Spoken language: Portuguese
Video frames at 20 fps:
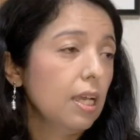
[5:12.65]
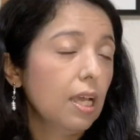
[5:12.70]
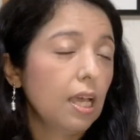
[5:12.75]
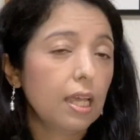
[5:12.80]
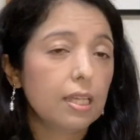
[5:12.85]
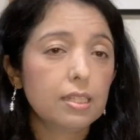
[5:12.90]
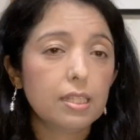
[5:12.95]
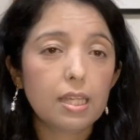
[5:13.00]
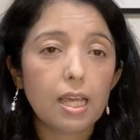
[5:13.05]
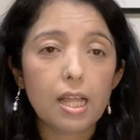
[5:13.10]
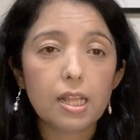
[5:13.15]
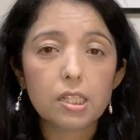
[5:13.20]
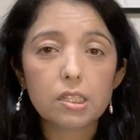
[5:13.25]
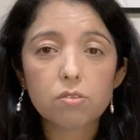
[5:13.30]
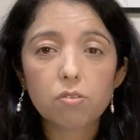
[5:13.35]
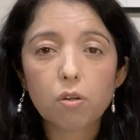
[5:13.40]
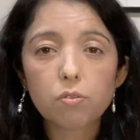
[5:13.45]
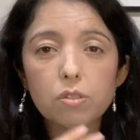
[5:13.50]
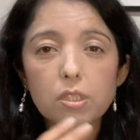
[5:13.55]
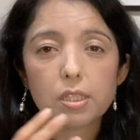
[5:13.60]
E eles
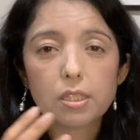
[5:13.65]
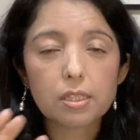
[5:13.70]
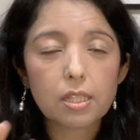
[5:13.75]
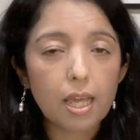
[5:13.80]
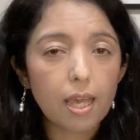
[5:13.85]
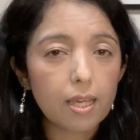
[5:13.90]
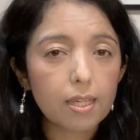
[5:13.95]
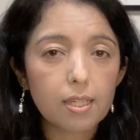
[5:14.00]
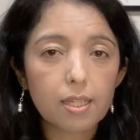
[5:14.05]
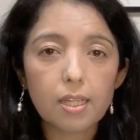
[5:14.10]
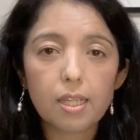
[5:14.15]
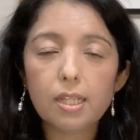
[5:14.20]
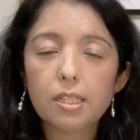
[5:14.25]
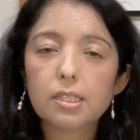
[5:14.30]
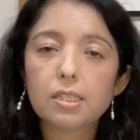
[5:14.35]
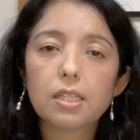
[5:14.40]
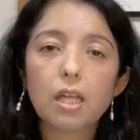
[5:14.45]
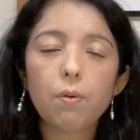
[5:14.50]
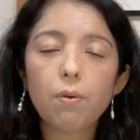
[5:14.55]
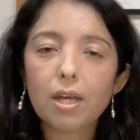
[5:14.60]
vão dizer que
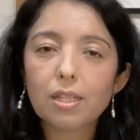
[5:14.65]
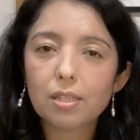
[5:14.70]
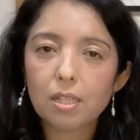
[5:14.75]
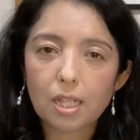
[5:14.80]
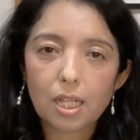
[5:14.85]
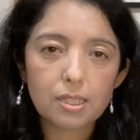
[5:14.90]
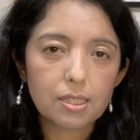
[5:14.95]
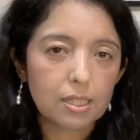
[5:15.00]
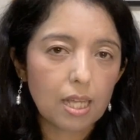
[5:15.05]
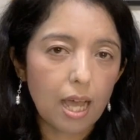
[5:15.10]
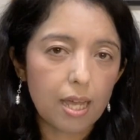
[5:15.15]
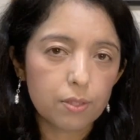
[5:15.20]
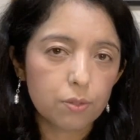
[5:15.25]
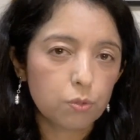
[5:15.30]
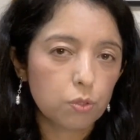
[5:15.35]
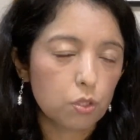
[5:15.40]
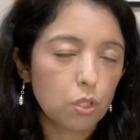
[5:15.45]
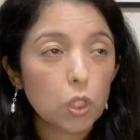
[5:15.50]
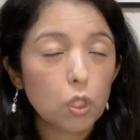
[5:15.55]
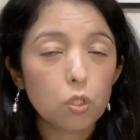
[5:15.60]
estão
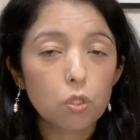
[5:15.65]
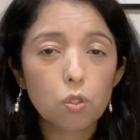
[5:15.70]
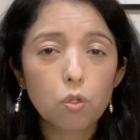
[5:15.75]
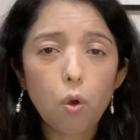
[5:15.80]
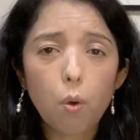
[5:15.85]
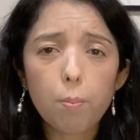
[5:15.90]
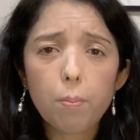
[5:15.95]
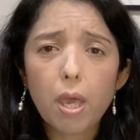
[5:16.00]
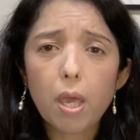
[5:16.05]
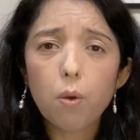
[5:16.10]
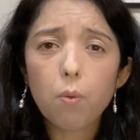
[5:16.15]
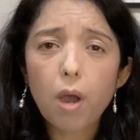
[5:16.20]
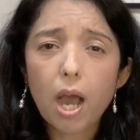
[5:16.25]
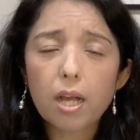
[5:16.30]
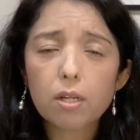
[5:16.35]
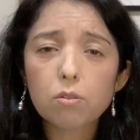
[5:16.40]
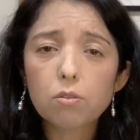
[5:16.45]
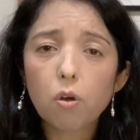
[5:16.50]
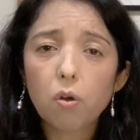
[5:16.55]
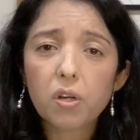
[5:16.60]
atrasados. Gomeu a
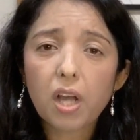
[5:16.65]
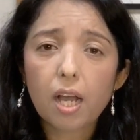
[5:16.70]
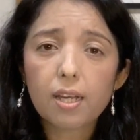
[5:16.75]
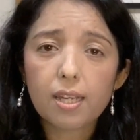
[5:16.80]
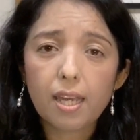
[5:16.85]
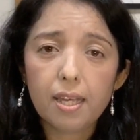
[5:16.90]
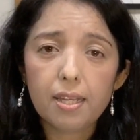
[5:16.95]
coca